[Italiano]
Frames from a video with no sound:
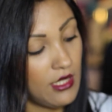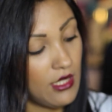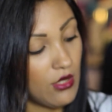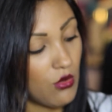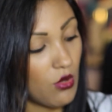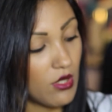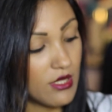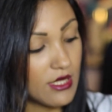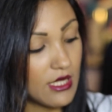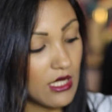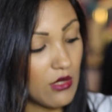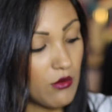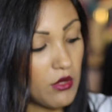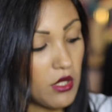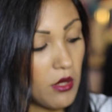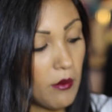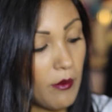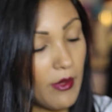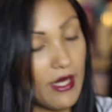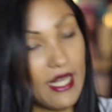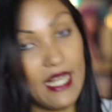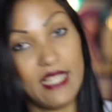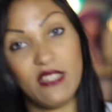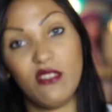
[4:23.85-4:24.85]
questa qui ho
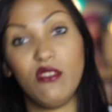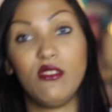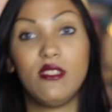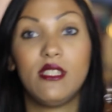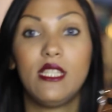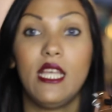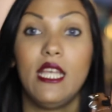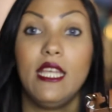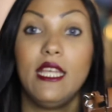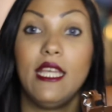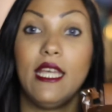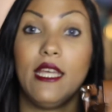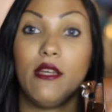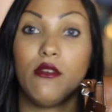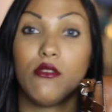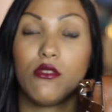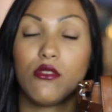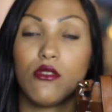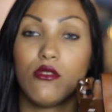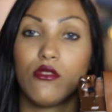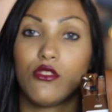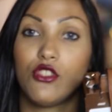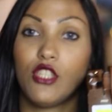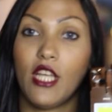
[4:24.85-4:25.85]
pagato 6
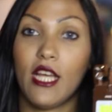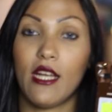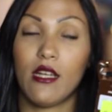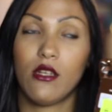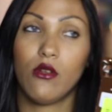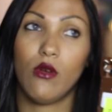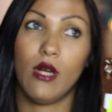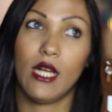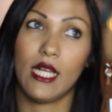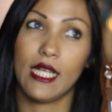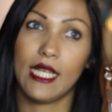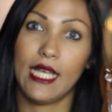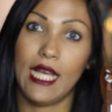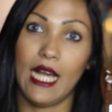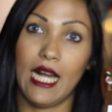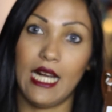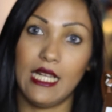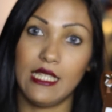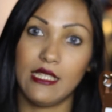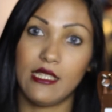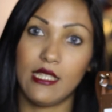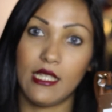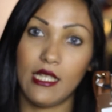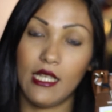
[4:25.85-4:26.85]
euro c'erano anche
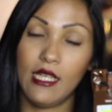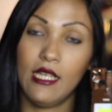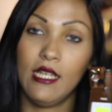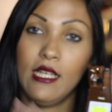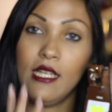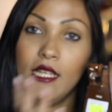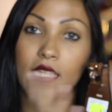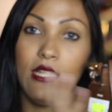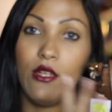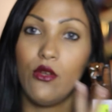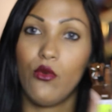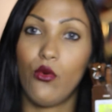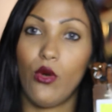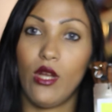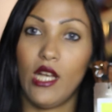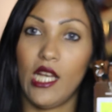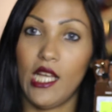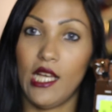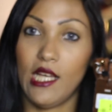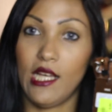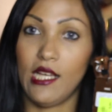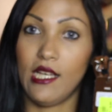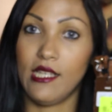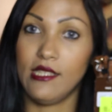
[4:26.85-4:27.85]
altre
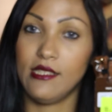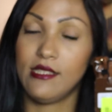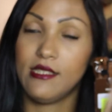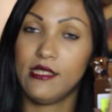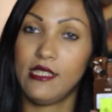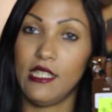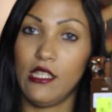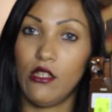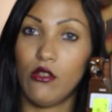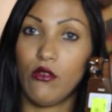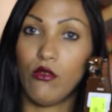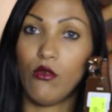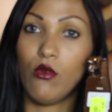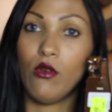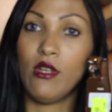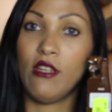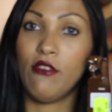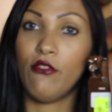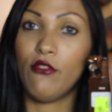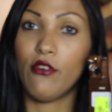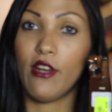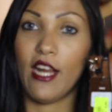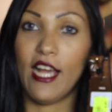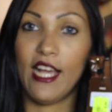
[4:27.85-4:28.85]
quella stile con
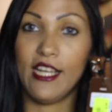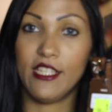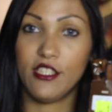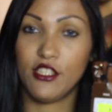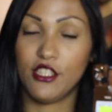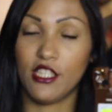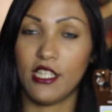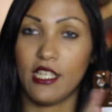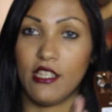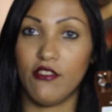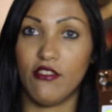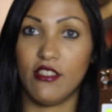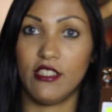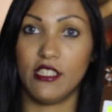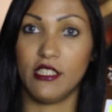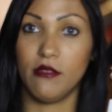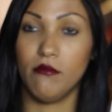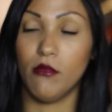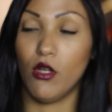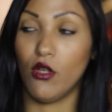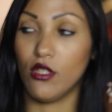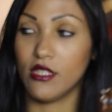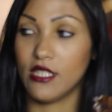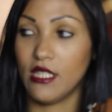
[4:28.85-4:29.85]
le frange che vanno di
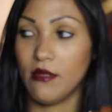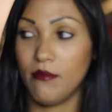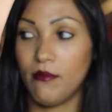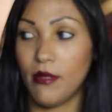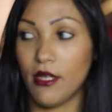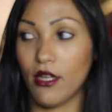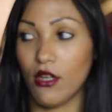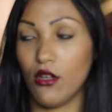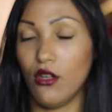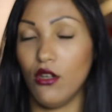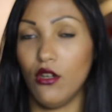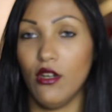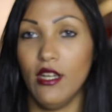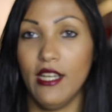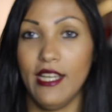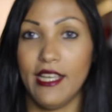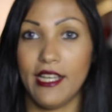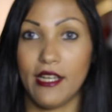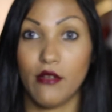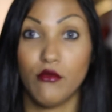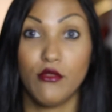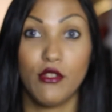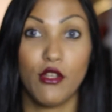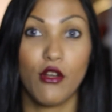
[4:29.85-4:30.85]
moda però
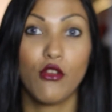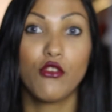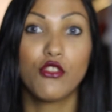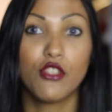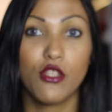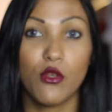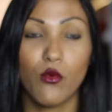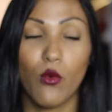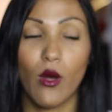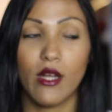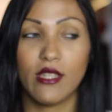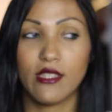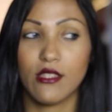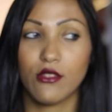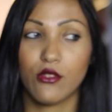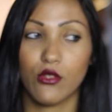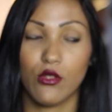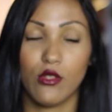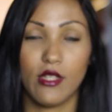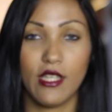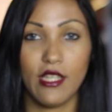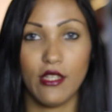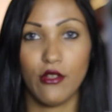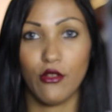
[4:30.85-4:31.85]
era 1,50 euro
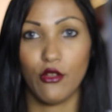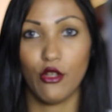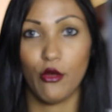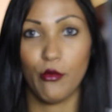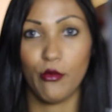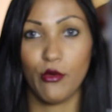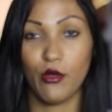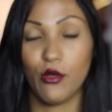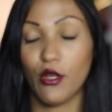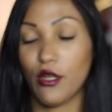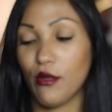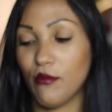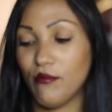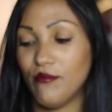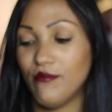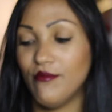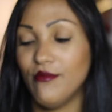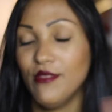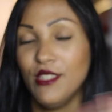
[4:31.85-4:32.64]
solo che non ho ancora